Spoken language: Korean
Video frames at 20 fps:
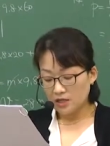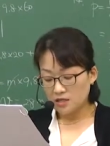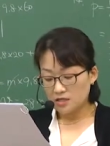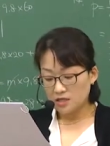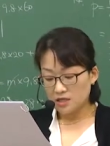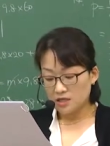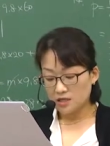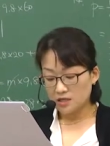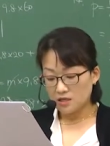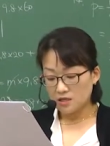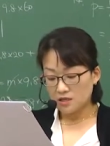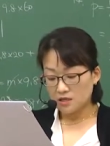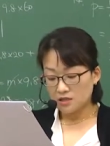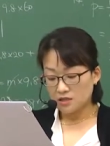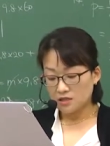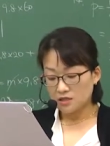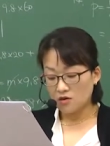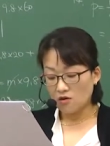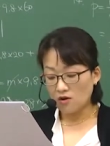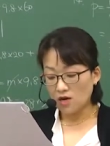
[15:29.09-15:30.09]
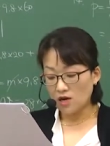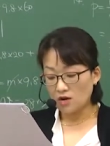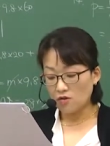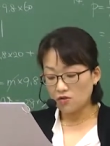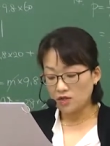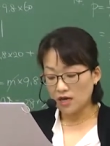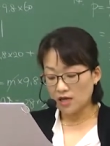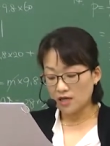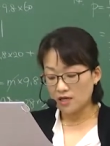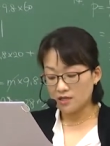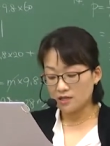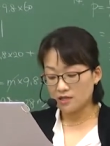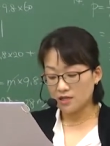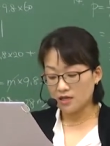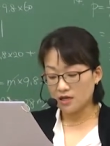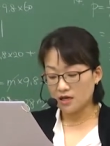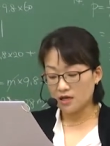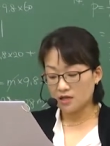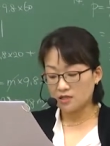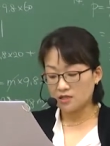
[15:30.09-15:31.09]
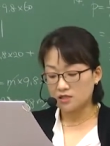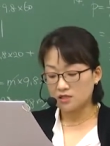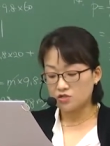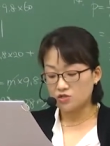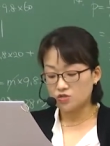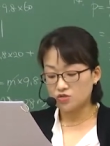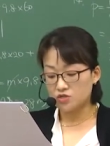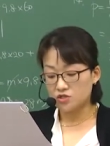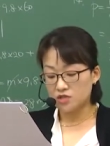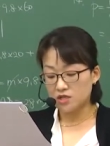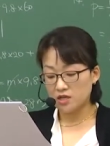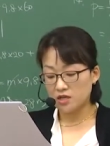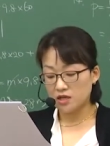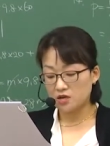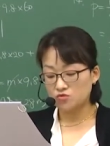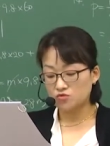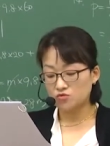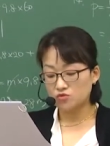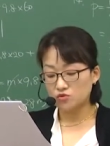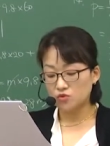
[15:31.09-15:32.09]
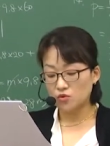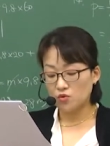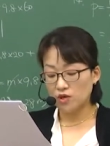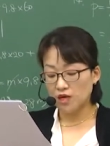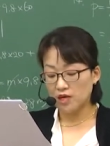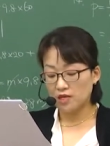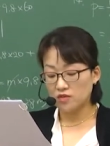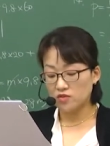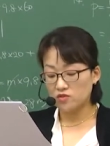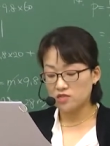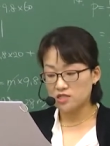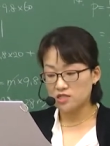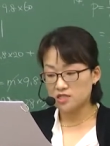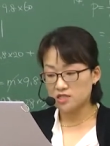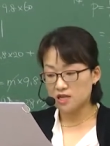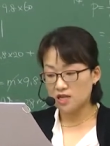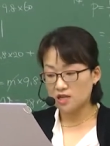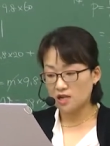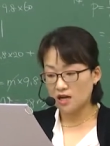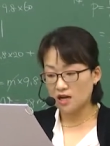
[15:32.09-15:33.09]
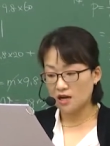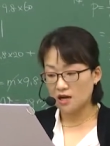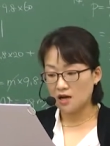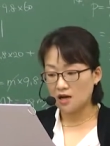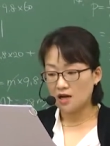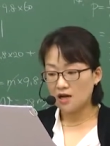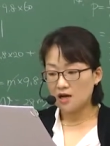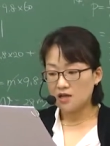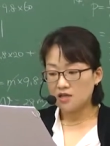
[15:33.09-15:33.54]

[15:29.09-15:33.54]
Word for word: 자 들어가고 나갈 때 그 유체의 운동 에너지 차가